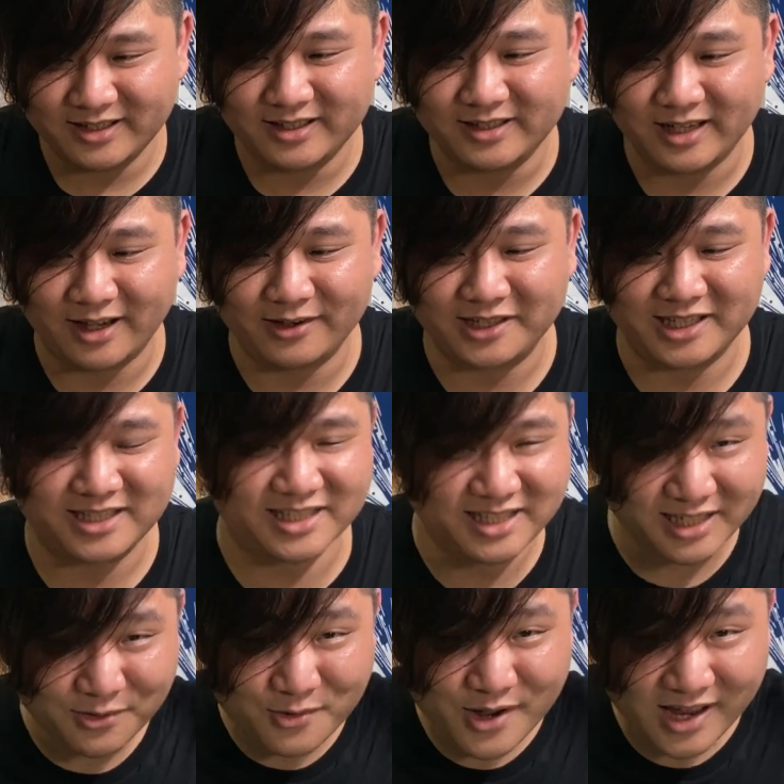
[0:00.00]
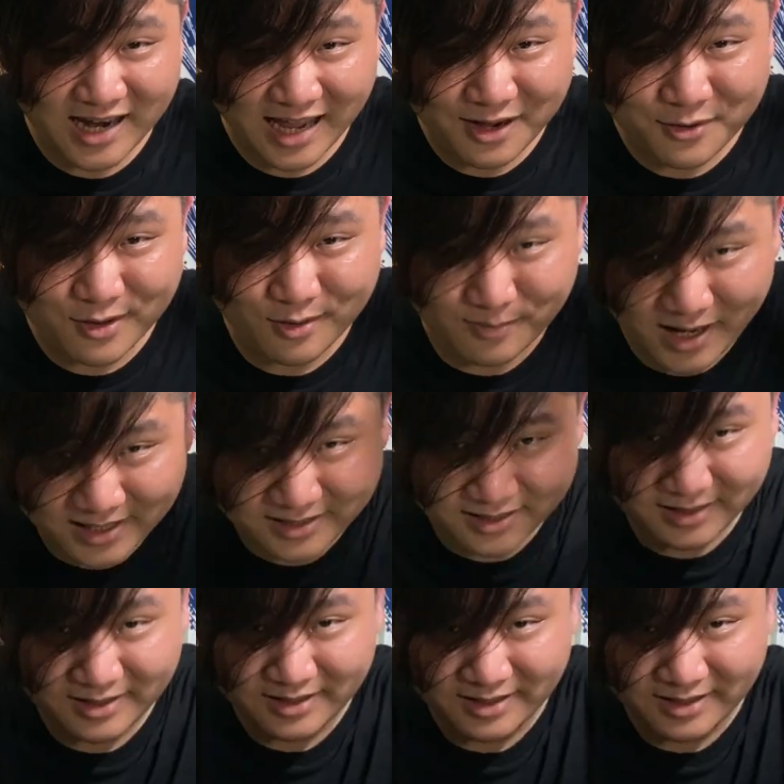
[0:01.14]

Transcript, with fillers: 好，以及未来会有买的